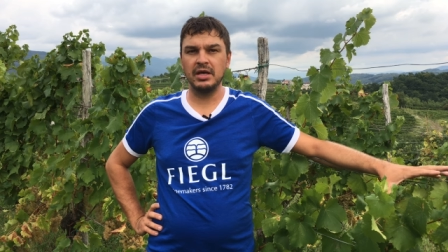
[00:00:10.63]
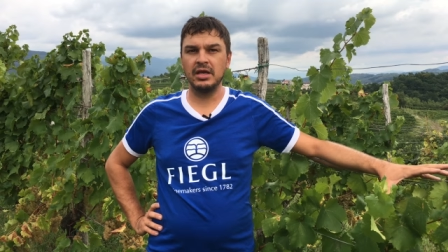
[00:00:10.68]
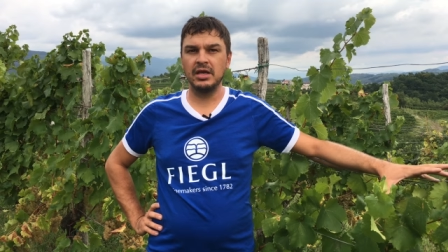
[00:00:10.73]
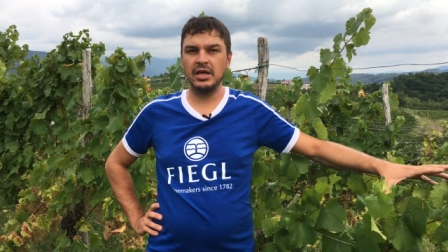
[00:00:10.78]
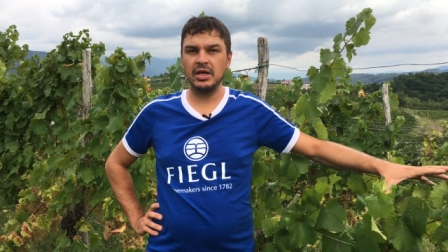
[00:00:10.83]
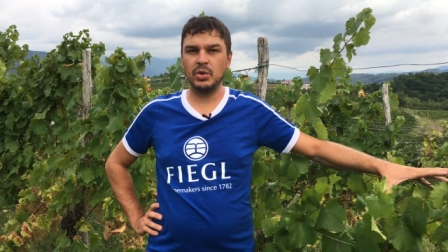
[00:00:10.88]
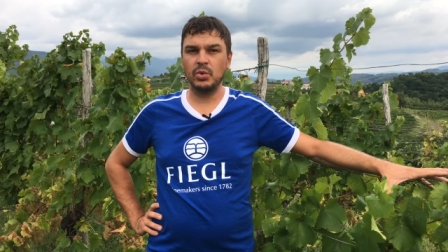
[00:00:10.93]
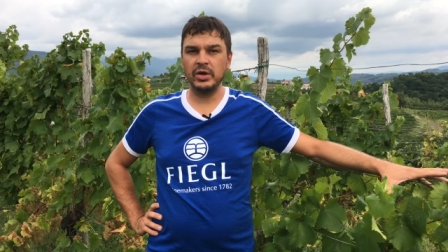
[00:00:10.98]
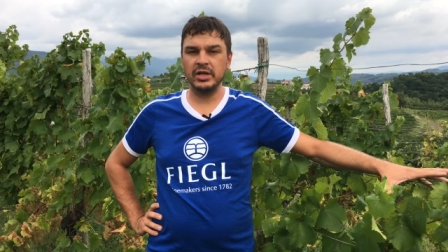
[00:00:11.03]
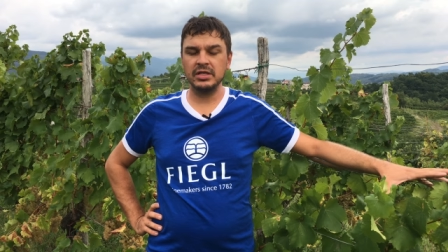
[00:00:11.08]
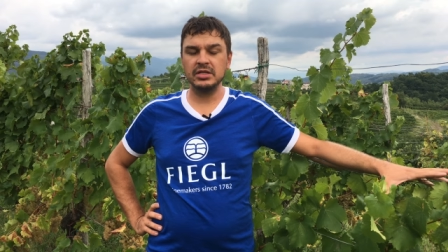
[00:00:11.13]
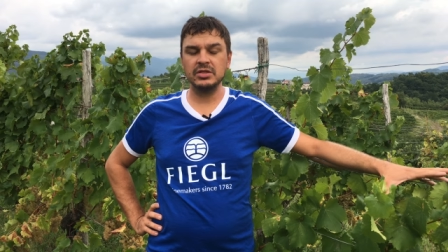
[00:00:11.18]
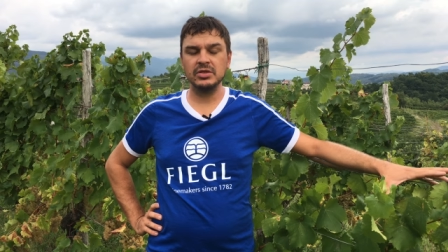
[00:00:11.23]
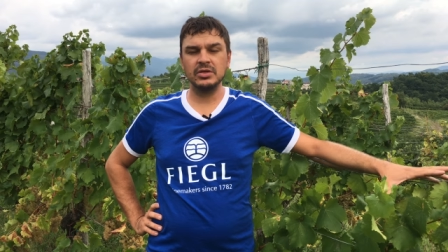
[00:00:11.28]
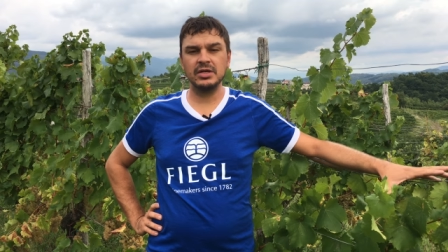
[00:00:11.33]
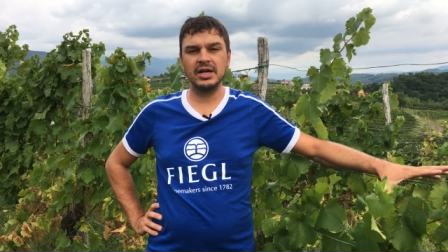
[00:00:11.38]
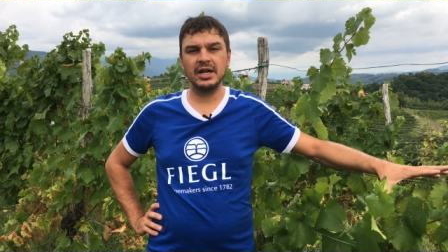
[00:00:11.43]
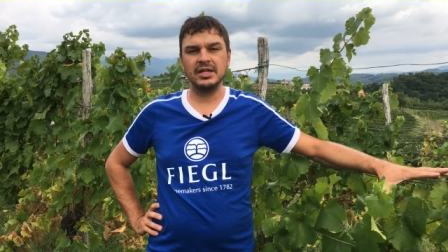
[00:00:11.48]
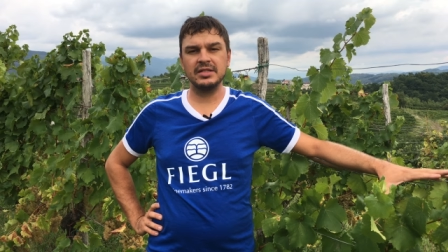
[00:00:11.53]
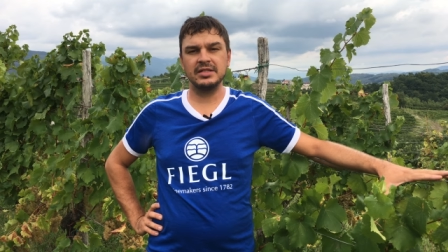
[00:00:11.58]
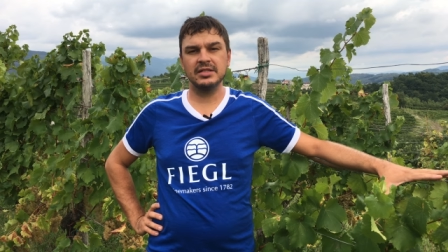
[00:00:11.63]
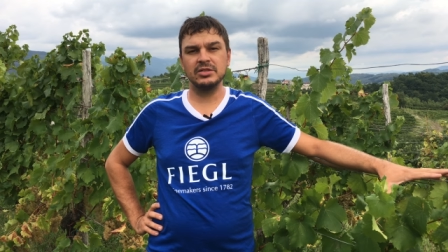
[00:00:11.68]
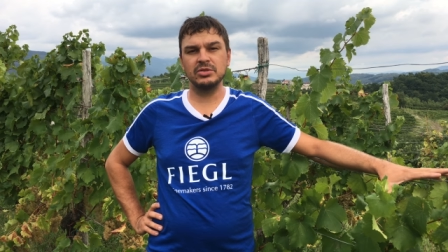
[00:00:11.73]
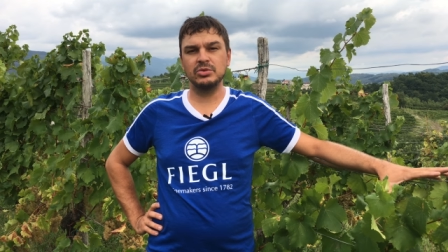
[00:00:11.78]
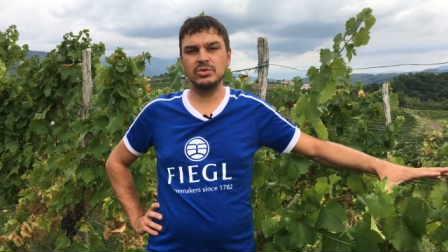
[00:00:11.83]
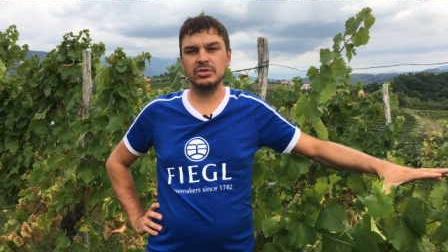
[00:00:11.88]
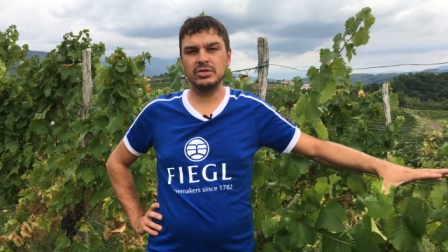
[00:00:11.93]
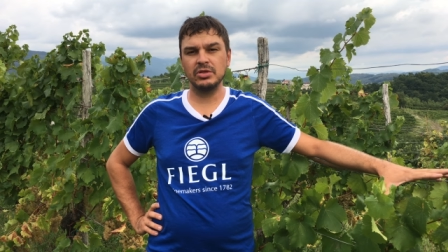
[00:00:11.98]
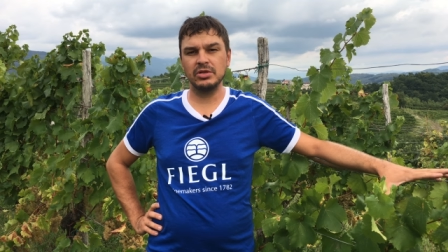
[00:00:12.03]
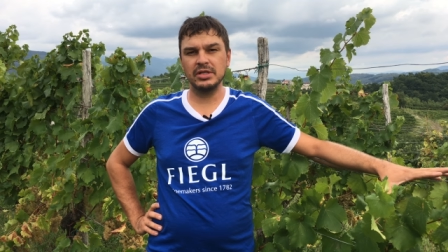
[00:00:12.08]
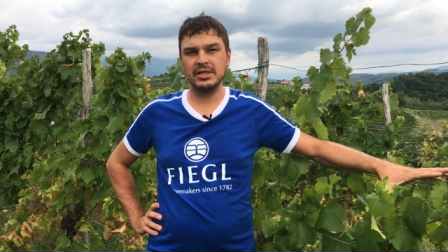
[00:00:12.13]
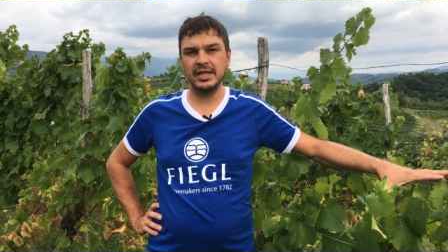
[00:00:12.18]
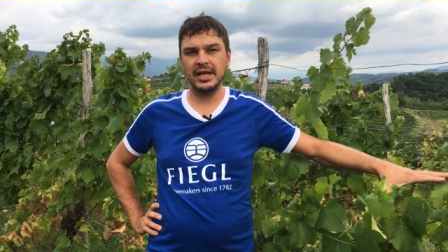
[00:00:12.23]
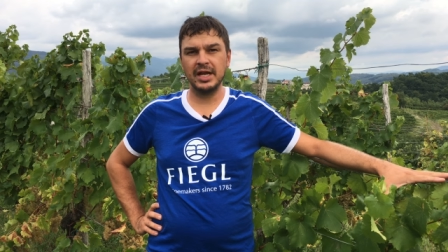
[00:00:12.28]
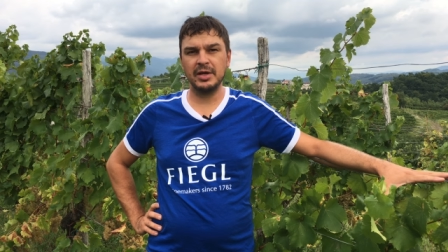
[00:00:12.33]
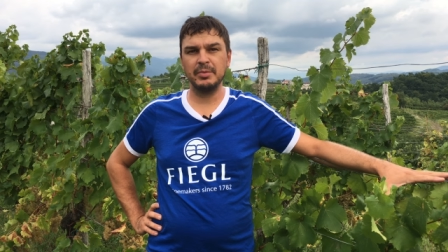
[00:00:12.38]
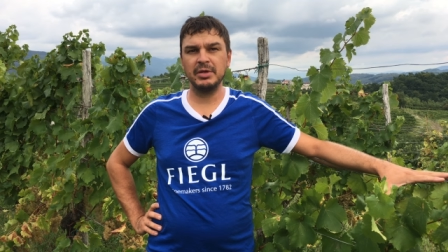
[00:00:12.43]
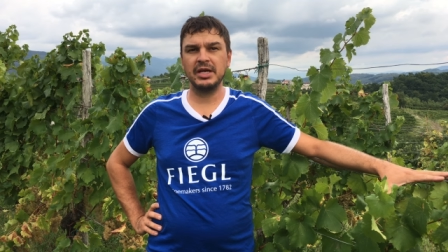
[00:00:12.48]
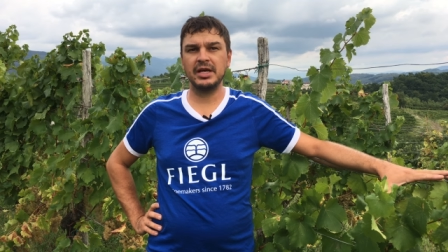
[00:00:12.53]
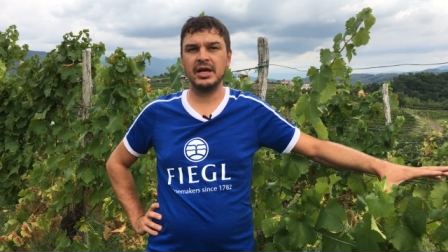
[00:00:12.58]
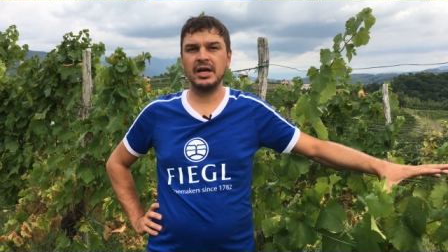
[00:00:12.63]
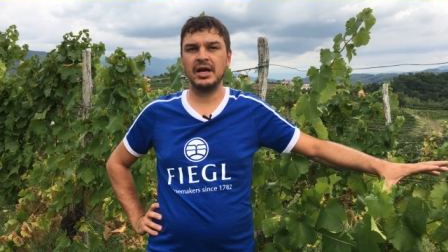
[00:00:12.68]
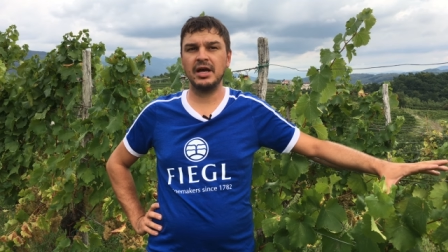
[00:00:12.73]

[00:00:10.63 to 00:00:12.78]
e questo, grazie all'escursione termica,